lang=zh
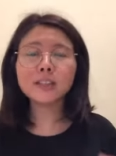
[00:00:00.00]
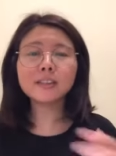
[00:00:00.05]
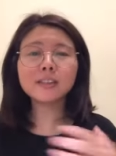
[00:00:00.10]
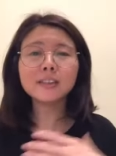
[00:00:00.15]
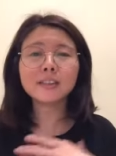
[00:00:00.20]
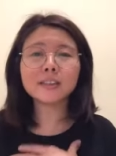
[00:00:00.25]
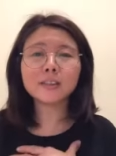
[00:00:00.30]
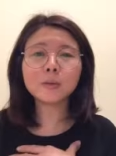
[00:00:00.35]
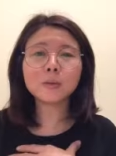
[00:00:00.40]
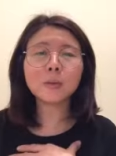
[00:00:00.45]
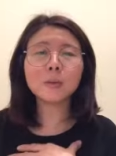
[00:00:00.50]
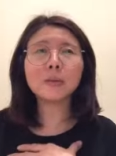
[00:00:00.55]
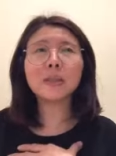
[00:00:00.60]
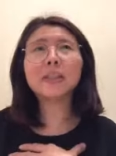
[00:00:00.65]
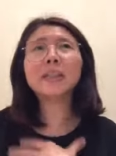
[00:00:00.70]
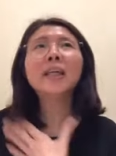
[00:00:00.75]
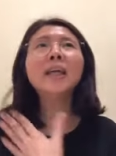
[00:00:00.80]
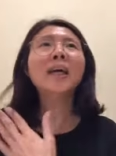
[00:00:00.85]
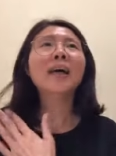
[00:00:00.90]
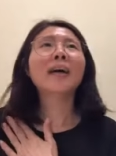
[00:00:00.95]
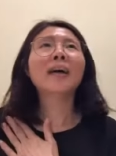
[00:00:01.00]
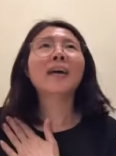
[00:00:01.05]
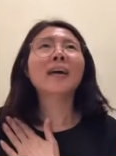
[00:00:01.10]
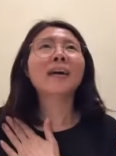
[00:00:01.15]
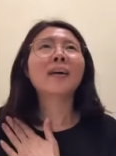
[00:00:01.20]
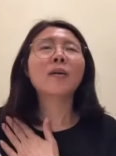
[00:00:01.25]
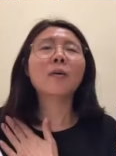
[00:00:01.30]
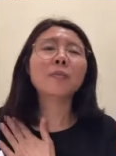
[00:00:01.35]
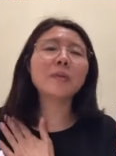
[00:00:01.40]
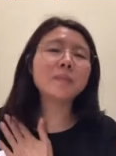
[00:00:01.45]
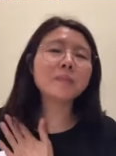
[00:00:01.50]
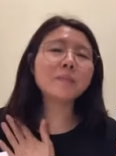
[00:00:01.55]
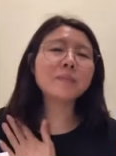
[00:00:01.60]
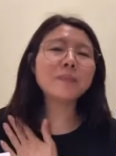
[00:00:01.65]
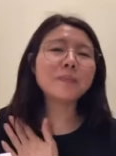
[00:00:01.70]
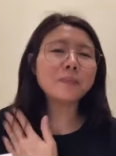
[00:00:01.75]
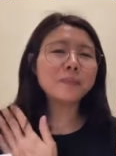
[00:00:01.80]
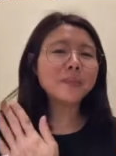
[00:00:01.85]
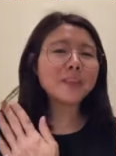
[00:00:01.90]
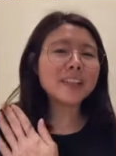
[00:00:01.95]
这只是我们，我
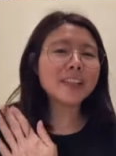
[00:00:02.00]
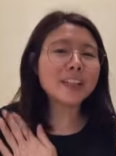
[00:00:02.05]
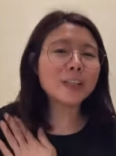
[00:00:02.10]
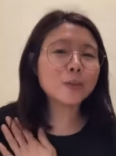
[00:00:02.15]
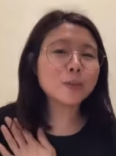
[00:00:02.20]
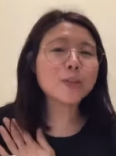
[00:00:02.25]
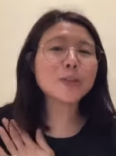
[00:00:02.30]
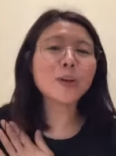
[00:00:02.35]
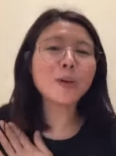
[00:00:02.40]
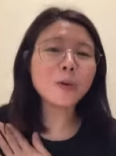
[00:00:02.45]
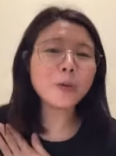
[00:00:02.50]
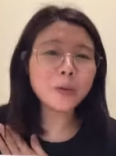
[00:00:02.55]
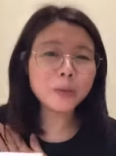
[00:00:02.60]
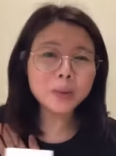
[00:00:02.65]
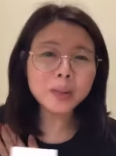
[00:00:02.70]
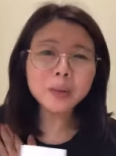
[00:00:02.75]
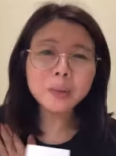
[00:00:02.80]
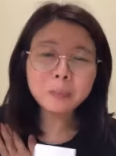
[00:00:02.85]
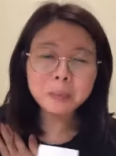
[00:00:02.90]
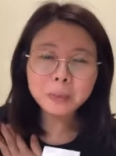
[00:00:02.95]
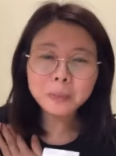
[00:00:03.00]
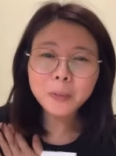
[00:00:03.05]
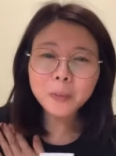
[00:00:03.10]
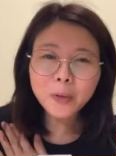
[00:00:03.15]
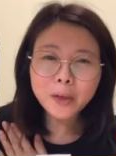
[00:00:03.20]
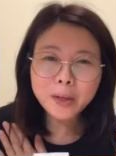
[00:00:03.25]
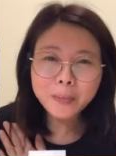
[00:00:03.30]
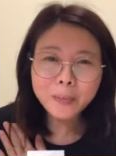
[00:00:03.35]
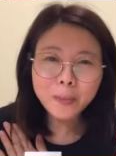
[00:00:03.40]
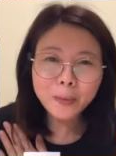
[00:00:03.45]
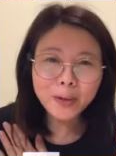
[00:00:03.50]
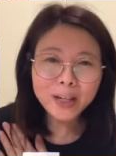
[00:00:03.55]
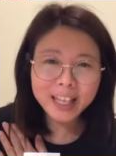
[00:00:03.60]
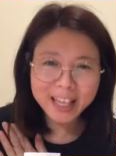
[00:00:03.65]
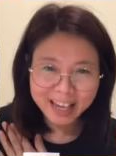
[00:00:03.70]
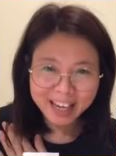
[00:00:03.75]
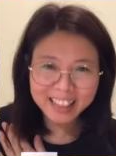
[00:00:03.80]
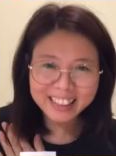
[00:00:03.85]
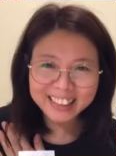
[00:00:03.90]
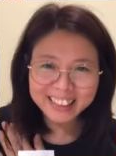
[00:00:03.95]
们有时候偶尔我们摸一摸
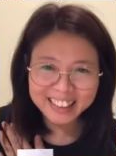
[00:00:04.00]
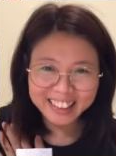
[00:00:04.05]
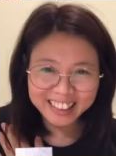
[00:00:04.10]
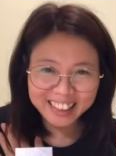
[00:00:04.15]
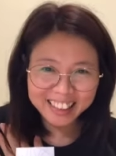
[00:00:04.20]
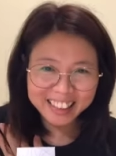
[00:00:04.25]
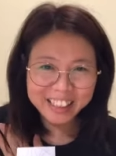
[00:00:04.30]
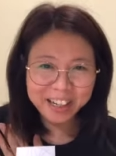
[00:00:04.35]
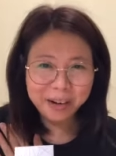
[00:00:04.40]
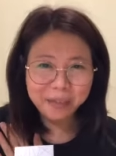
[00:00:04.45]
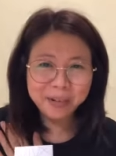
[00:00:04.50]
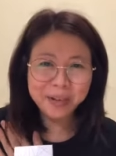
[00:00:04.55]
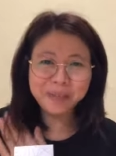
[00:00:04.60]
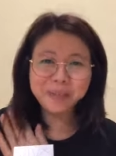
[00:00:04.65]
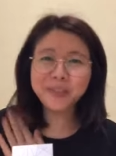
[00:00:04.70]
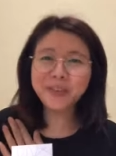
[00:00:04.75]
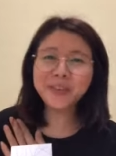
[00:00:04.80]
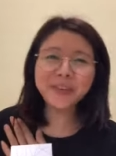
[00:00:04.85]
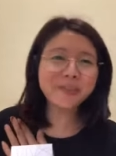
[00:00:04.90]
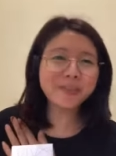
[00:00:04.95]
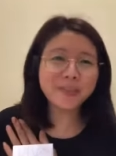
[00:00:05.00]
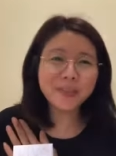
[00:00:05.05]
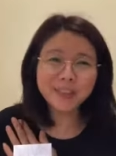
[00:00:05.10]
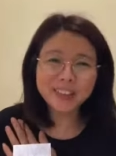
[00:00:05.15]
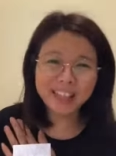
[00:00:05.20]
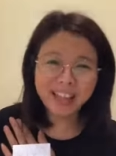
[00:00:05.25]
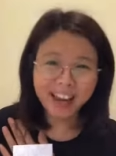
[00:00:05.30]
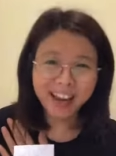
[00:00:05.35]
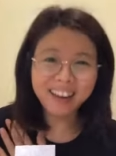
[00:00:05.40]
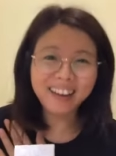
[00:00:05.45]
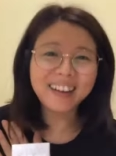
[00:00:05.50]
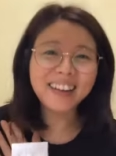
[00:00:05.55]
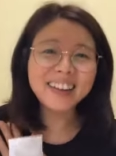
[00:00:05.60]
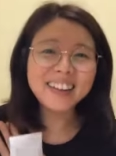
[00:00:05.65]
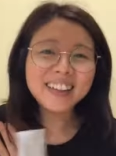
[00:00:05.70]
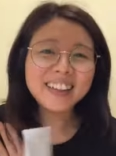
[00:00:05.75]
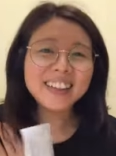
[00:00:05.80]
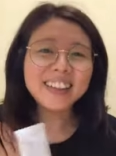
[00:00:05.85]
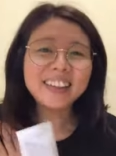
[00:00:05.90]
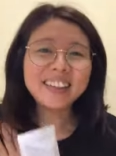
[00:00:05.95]
良心，好不好？摸一摸它，
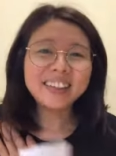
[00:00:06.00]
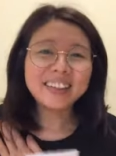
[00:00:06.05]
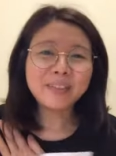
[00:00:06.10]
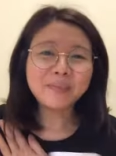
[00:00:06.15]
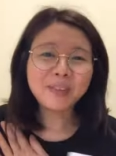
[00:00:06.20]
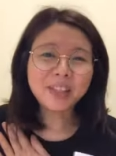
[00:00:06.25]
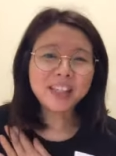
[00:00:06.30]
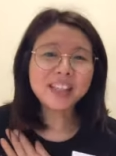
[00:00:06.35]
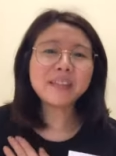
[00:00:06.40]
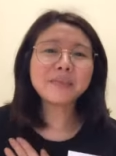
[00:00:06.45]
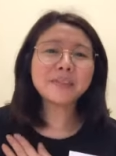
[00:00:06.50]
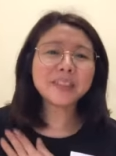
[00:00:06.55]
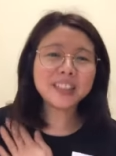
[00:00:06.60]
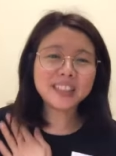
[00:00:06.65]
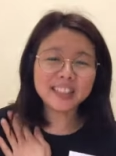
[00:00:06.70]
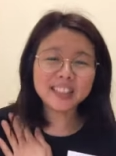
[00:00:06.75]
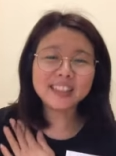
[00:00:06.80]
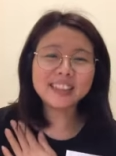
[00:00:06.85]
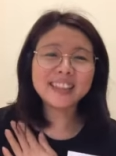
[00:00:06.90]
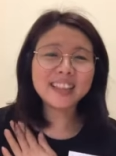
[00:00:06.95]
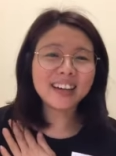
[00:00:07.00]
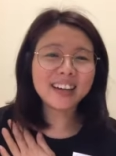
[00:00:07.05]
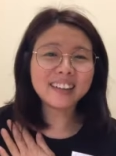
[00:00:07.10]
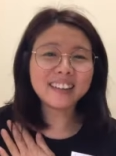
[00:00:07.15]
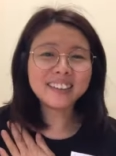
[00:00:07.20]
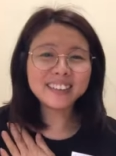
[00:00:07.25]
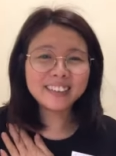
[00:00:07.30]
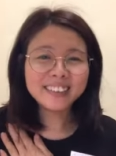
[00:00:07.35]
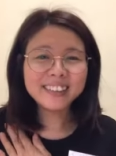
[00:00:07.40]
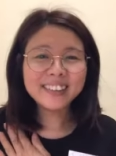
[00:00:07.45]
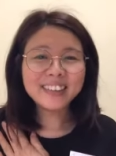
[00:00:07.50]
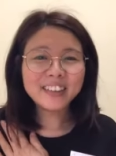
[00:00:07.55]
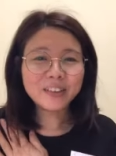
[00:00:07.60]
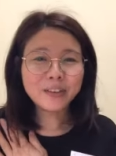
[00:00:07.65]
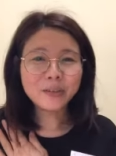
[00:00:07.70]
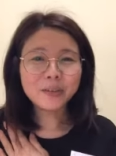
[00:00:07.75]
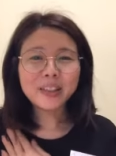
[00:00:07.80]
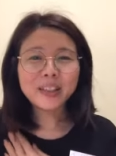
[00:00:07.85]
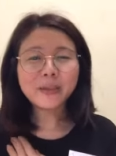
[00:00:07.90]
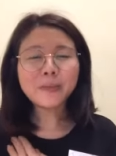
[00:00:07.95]
你别那么紧张。
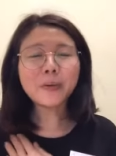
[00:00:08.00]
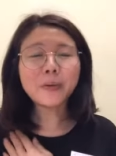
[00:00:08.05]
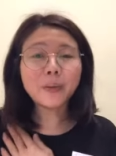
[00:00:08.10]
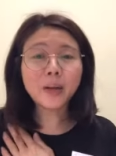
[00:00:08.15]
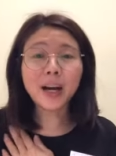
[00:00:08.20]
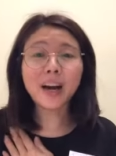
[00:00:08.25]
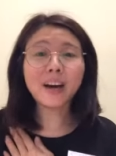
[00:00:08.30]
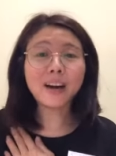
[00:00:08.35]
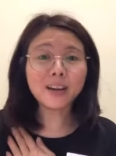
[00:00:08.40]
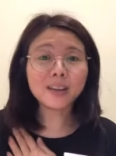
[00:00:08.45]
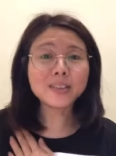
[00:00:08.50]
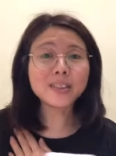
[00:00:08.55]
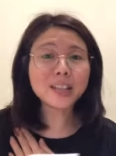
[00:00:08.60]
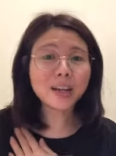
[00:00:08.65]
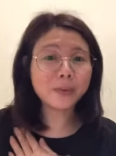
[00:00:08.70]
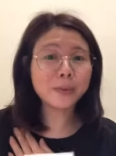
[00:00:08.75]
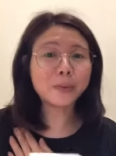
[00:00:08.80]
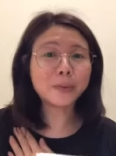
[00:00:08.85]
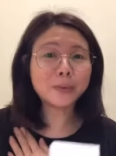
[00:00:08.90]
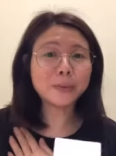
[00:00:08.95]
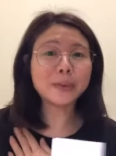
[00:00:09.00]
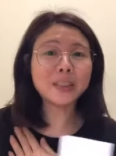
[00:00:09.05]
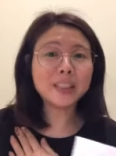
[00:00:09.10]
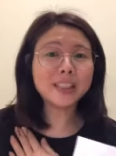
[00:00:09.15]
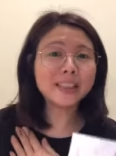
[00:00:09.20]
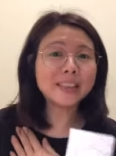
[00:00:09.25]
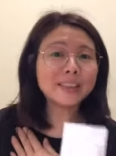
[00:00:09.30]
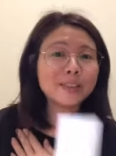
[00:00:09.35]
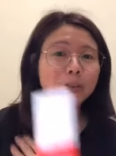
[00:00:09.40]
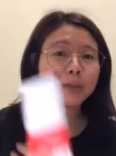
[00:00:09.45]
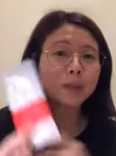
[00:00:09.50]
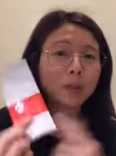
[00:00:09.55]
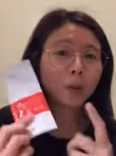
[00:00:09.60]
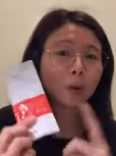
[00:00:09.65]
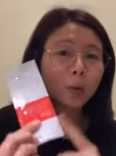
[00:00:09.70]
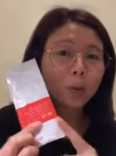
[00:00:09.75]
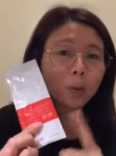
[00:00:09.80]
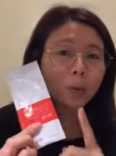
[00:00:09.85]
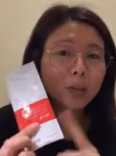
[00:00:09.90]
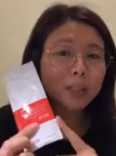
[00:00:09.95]
OK，我会好好照顾你。所以
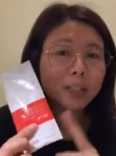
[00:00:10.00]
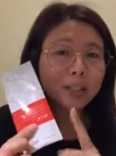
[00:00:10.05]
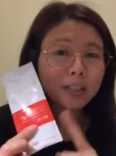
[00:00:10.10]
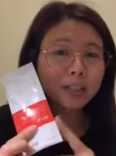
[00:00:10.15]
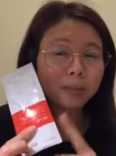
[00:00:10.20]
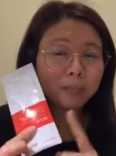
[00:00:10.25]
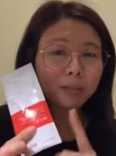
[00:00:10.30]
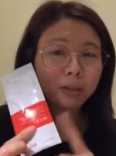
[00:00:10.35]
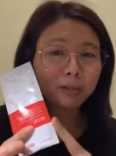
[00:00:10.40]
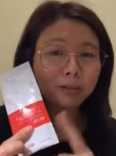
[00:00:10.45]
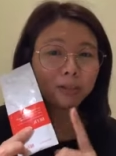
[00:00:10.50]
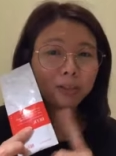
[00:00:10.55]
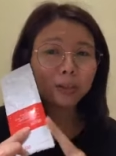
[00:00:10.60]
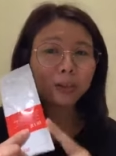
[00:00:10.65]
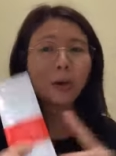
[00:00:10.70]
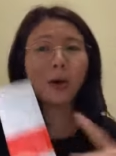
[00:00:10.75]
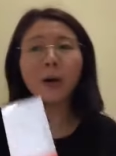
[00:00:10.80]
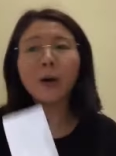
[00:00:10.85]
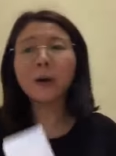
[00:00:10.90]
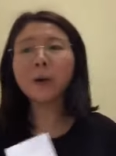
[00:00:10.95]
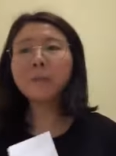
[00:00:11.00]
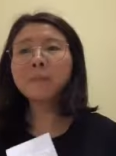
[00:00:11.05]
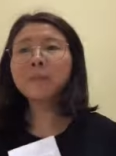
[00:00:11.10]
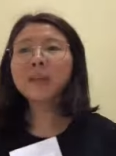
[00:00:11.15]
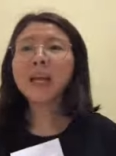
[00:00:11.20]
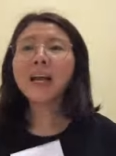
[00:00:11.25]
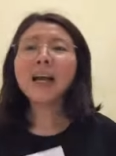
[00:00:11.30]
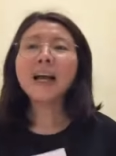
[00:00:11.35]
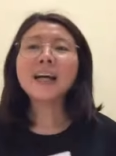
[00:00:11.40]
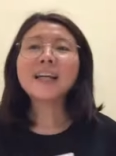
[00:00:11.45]
通过这个 b e f e e l 哦。